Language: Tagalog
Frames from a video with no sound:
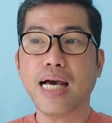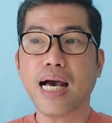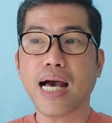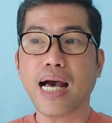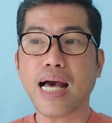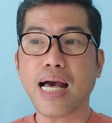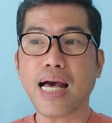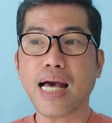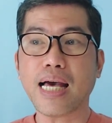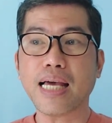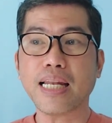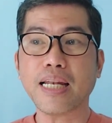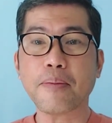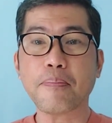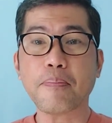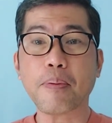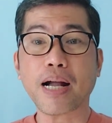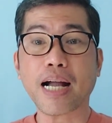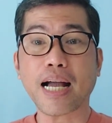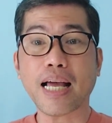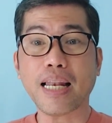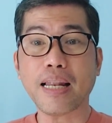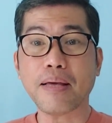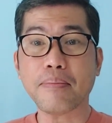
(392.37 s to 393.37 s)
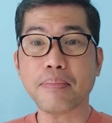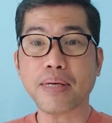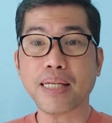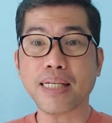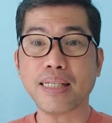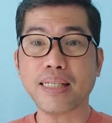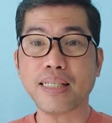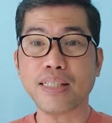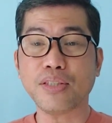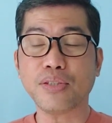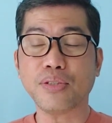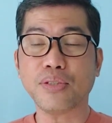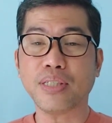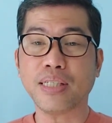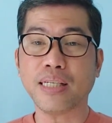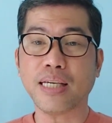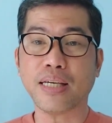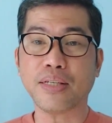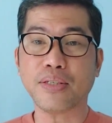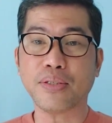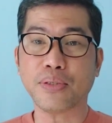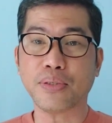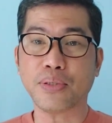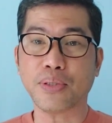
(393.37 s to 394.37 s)
uh, napag-alaman dito ni
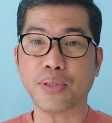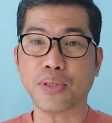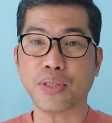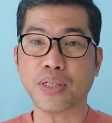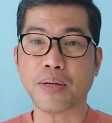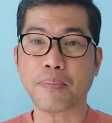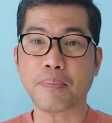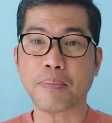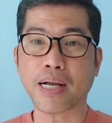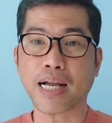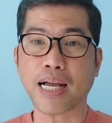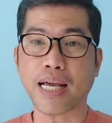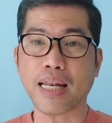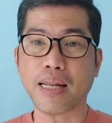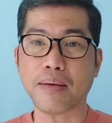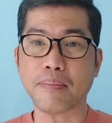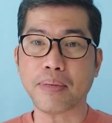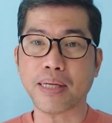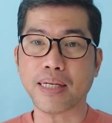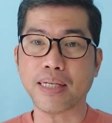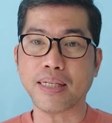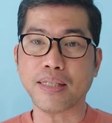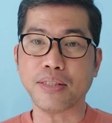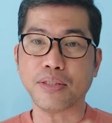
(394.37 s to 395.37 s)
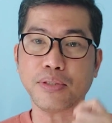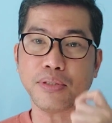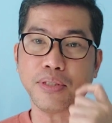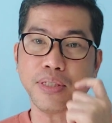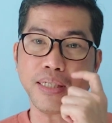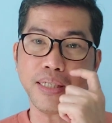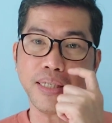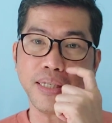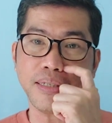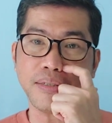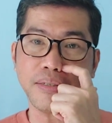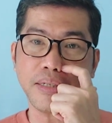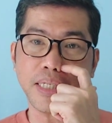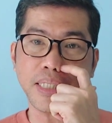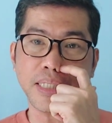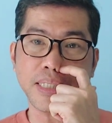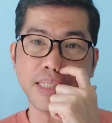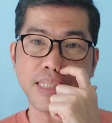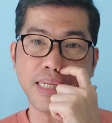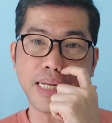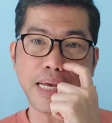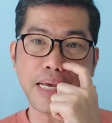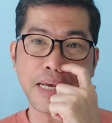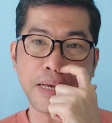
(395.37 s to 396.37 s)
ano, no? Napag-alaman dito ni
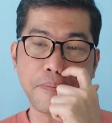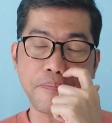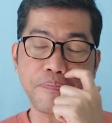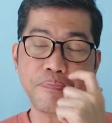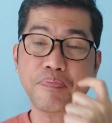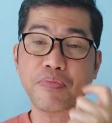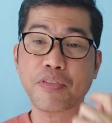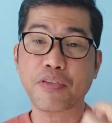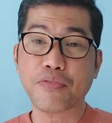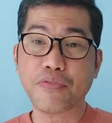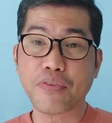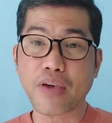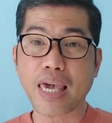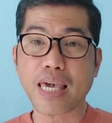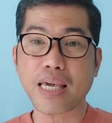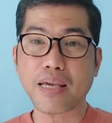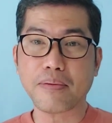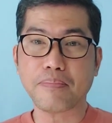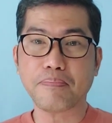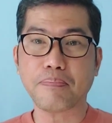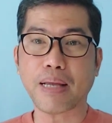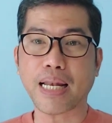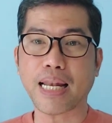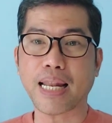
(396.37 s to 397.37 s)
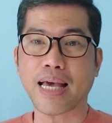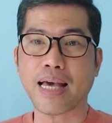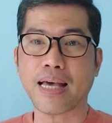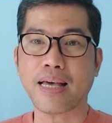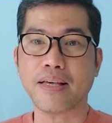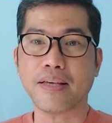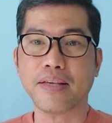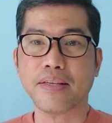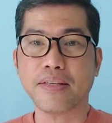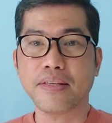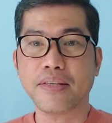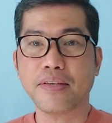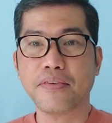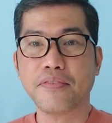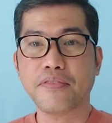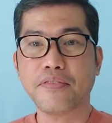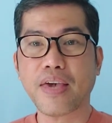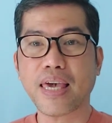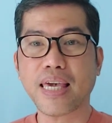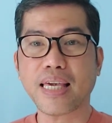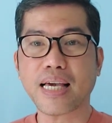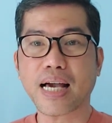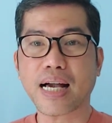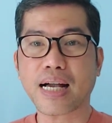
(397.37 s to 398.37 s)
Ritz na fake pala.
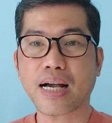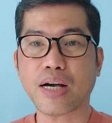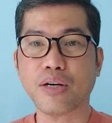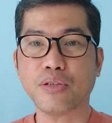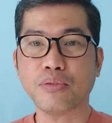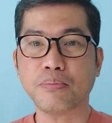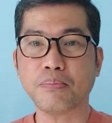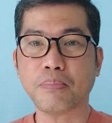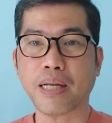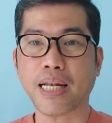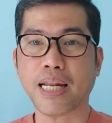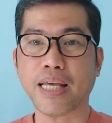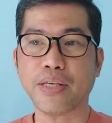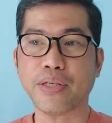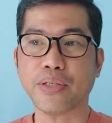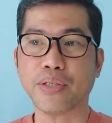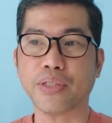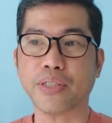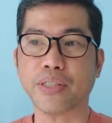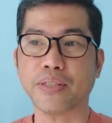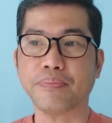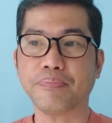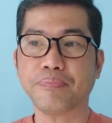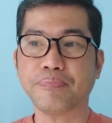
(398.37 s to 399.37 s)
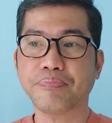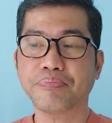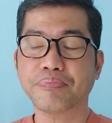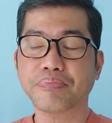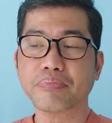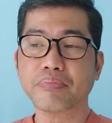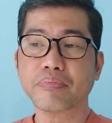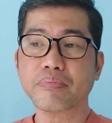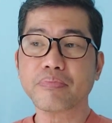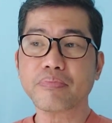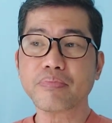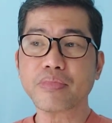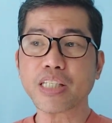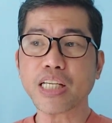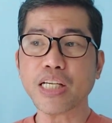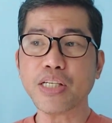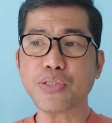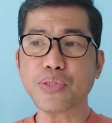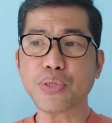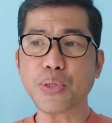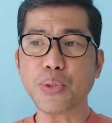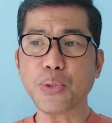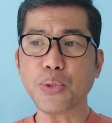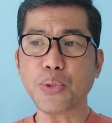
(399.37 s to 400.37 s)
Fake account pala yon
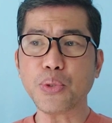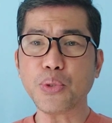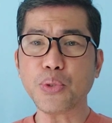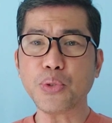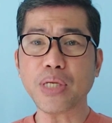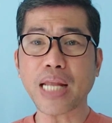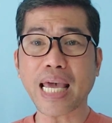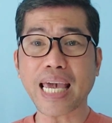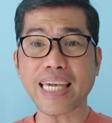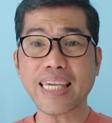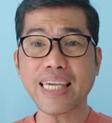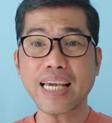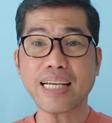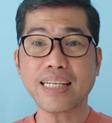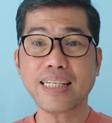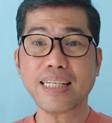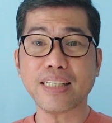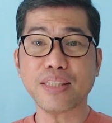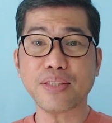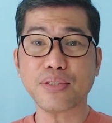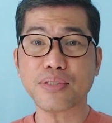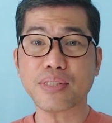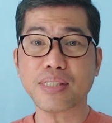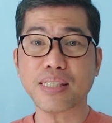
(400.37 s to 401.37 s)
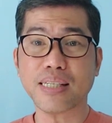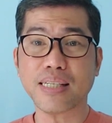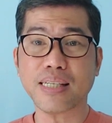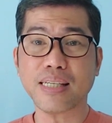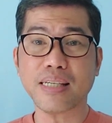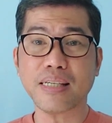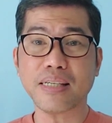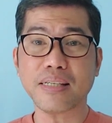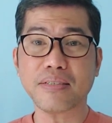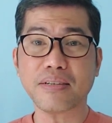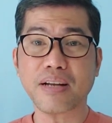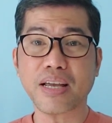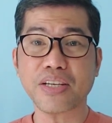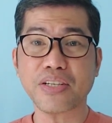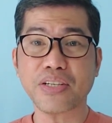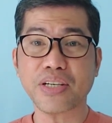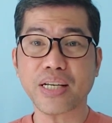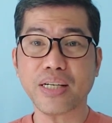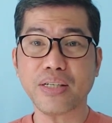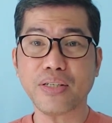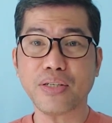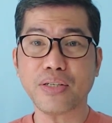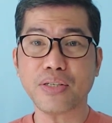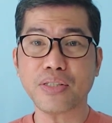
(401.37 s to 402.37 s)
So, naiyak dito si
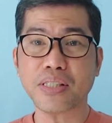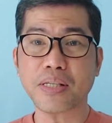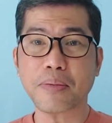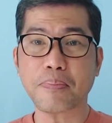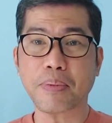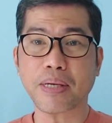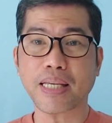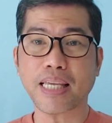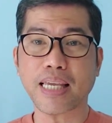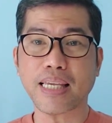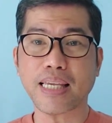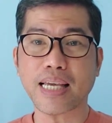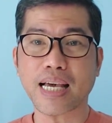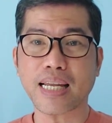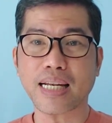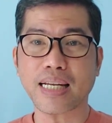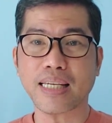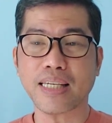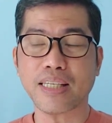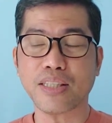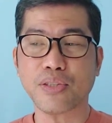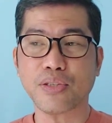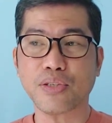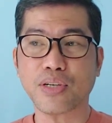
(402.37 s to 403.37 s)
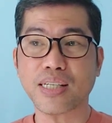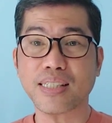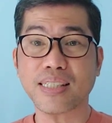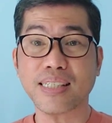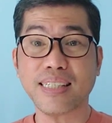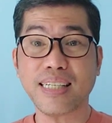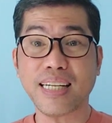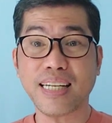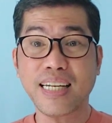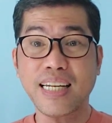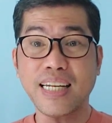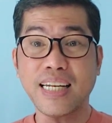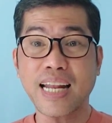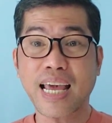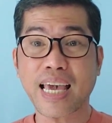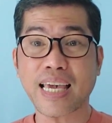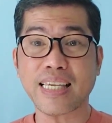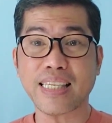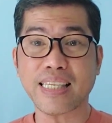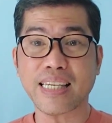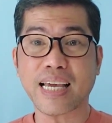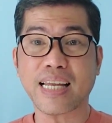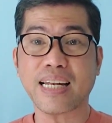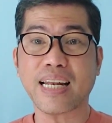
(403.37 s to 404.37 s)
Rachel, no, sa pangyayaring ito kasi
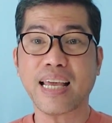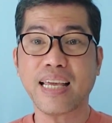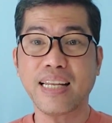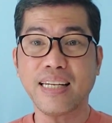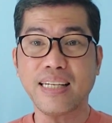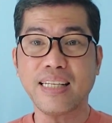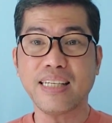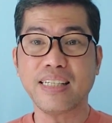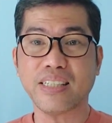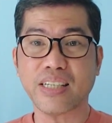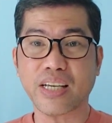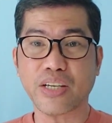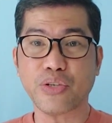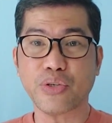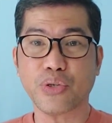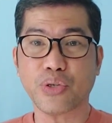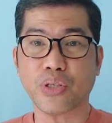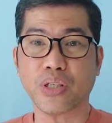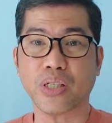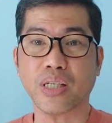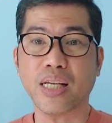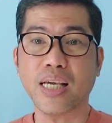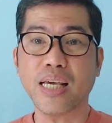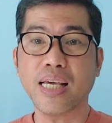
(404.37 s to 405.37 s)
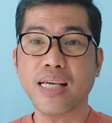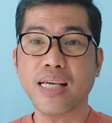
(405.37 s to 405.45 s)
dininay niya na hindi siya yon